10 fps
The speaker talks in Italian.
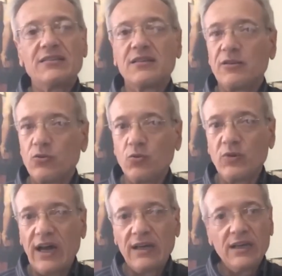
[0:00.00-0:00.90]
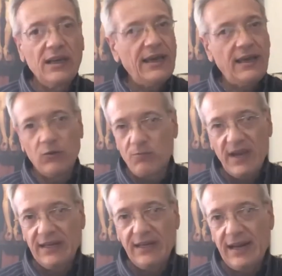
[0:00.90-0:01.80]
di scrittura era
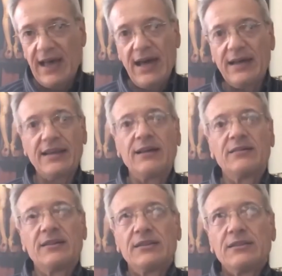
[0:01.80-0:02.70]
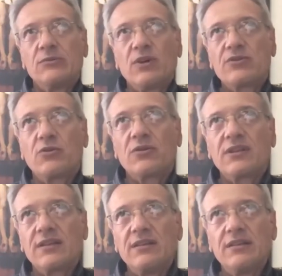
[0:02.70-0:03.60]
ormai nell'aria, una
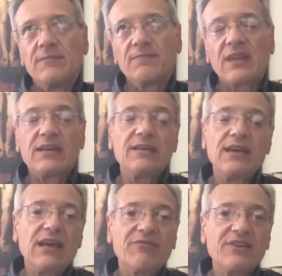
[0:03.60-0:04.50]
sorta di mm, idea